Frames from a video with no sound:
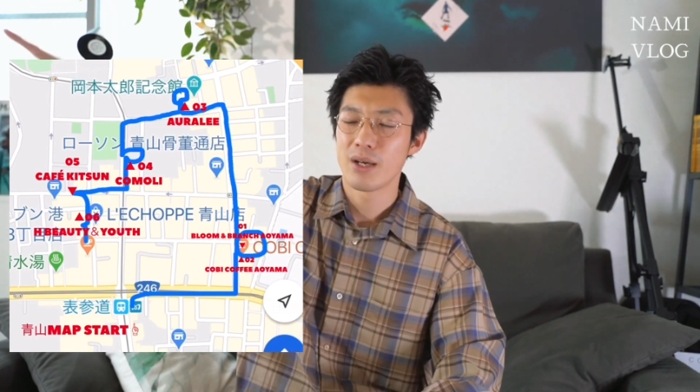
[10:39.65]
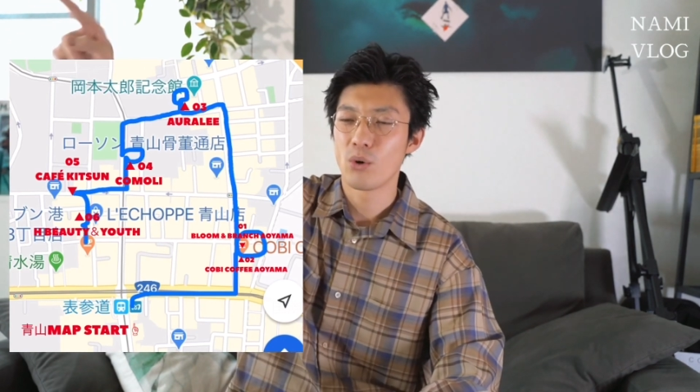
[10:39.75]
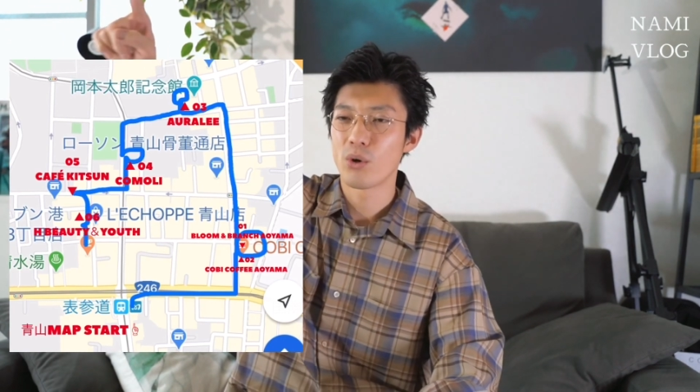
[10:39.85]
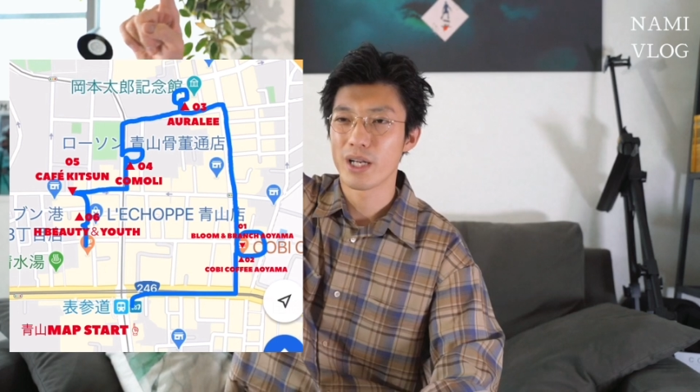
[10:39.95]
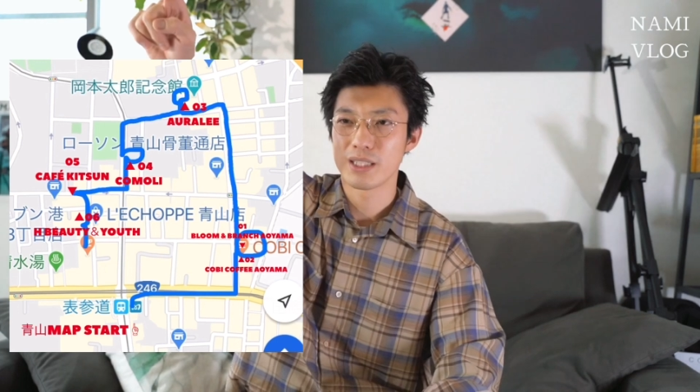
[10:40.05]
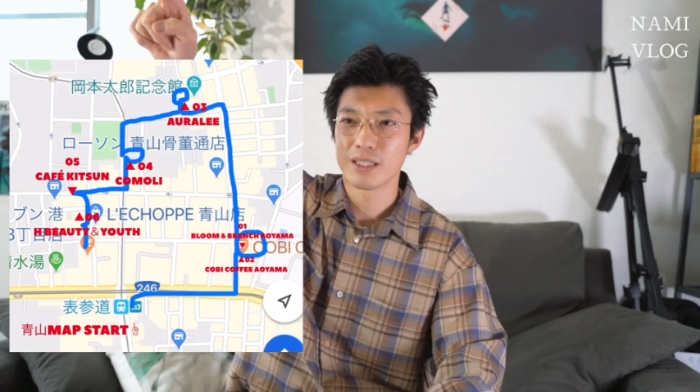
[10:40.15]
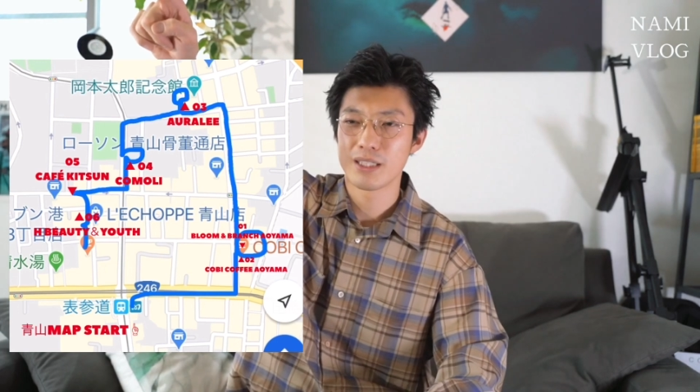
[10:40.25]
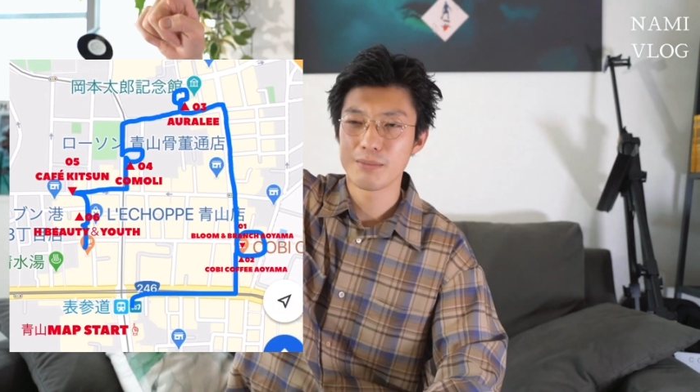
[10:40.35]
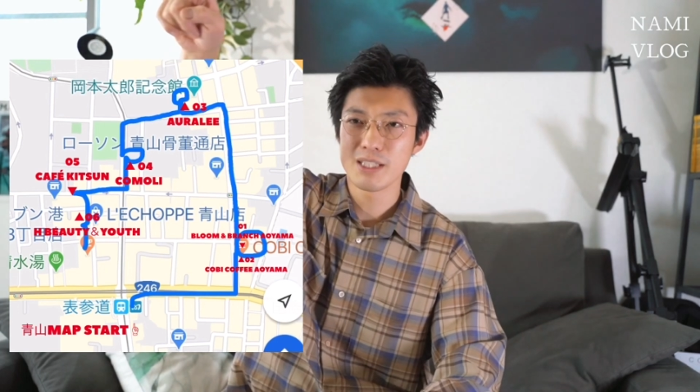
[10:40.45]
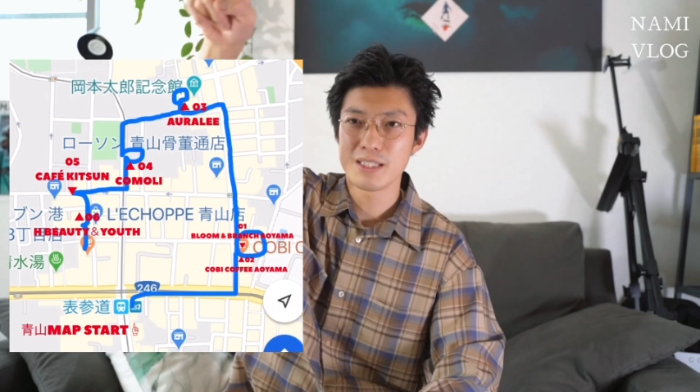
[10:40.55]
オーラリー行
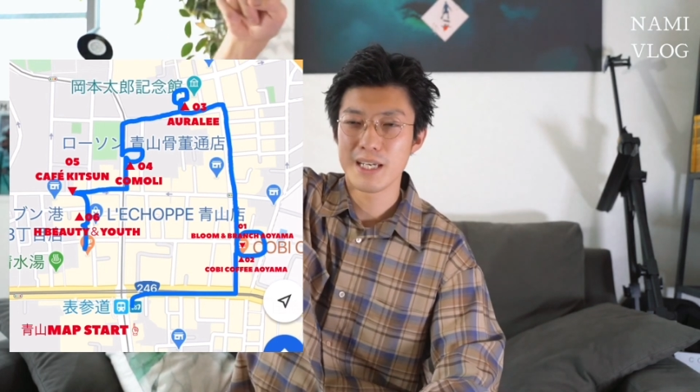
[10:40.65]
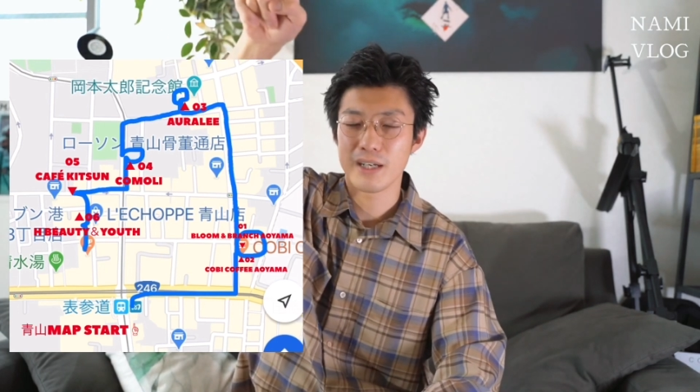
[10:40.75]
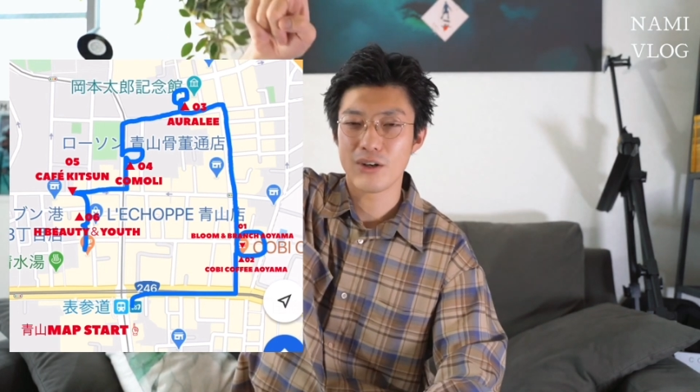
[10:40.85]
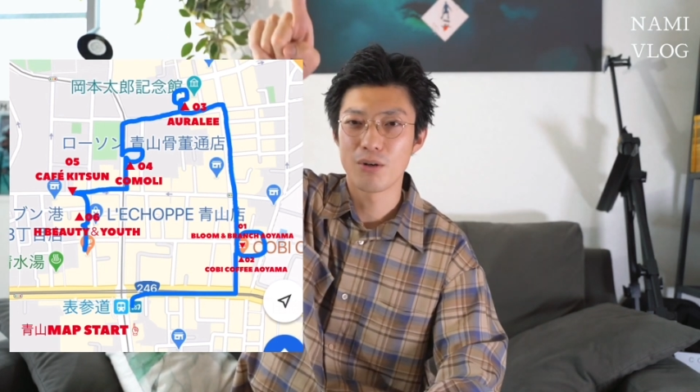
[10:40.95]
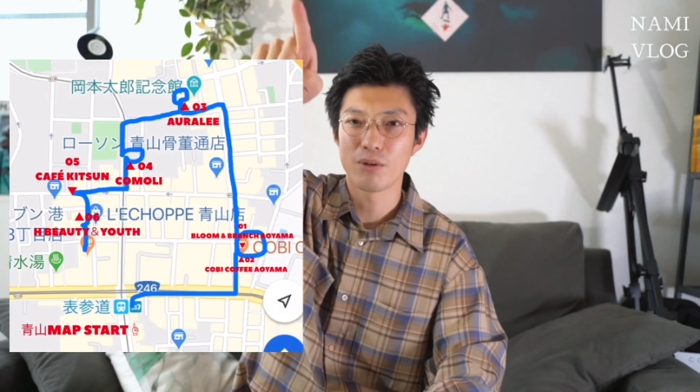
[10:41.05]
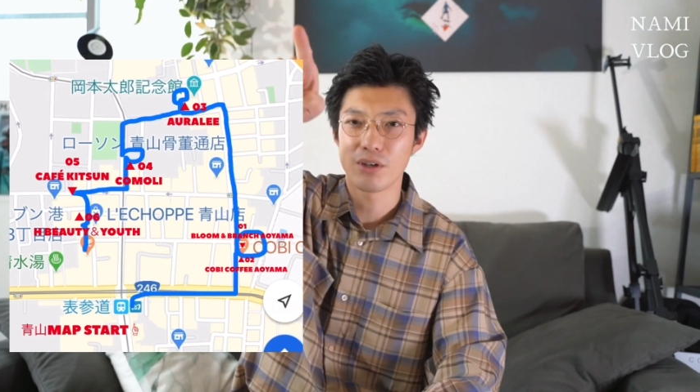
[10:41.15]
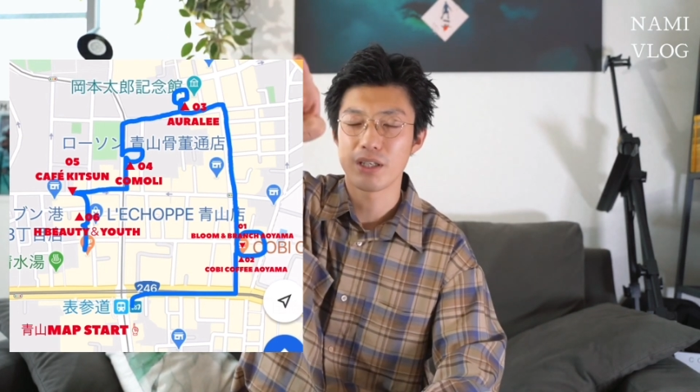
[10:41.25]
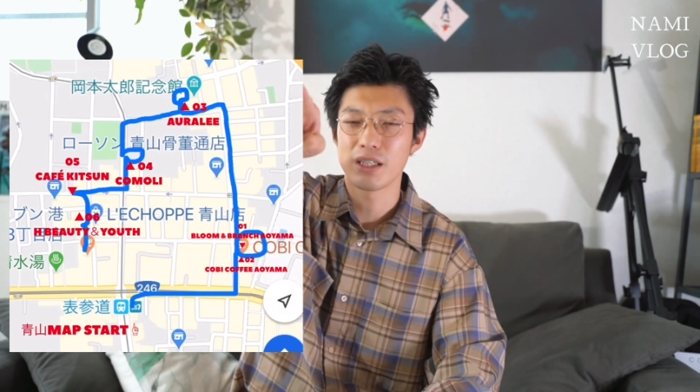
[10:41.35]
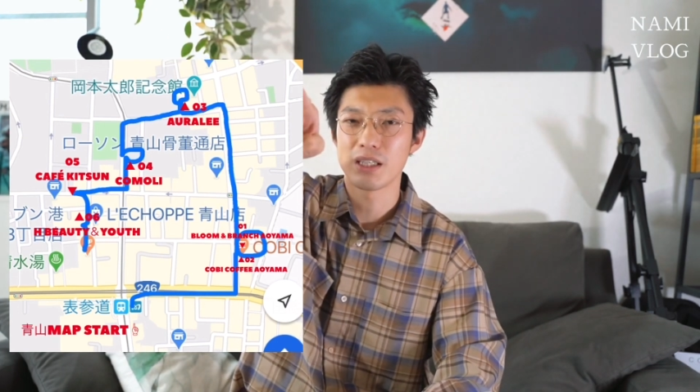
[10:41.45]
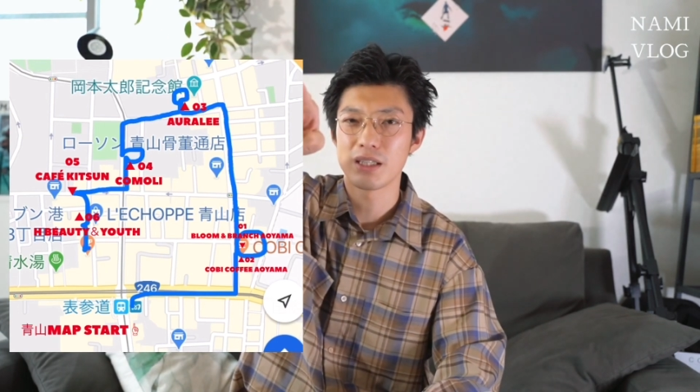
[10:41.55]
きまして小森
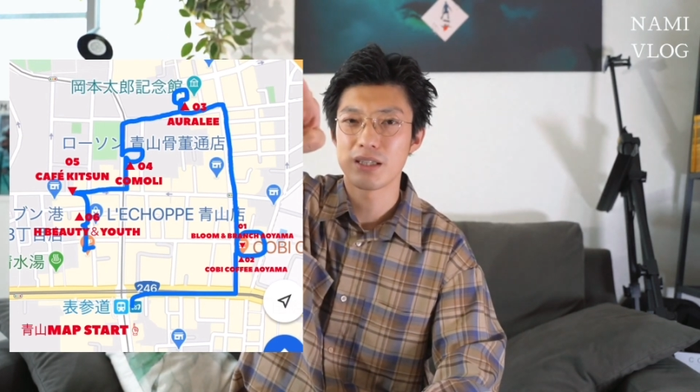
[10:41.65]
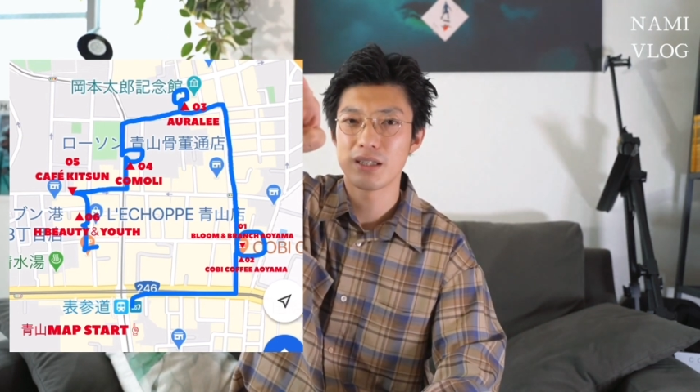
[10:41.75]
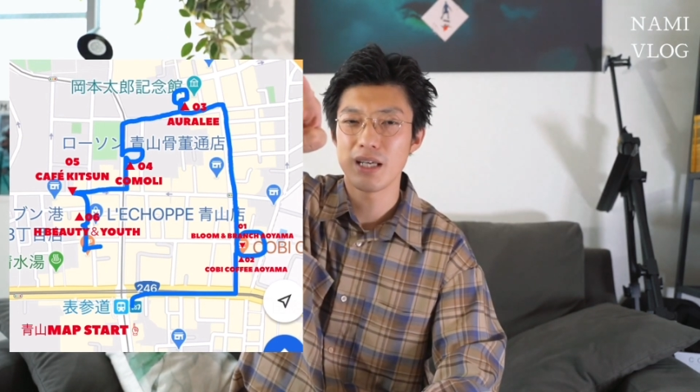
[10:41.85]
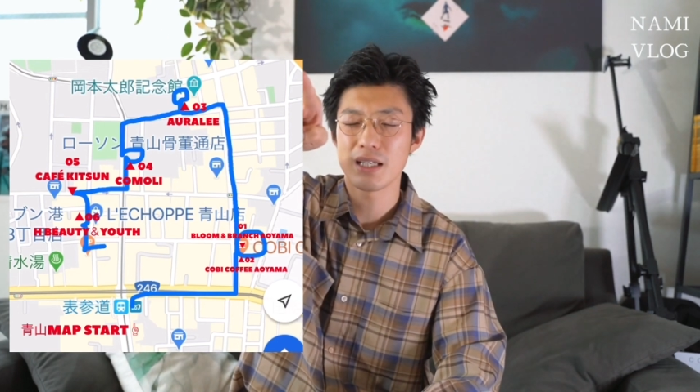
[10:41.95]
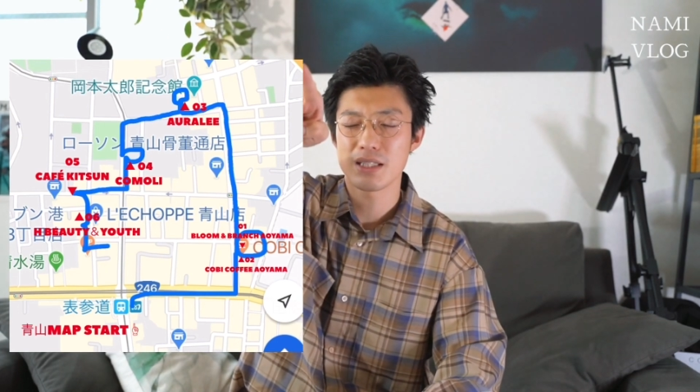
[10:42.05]
に行って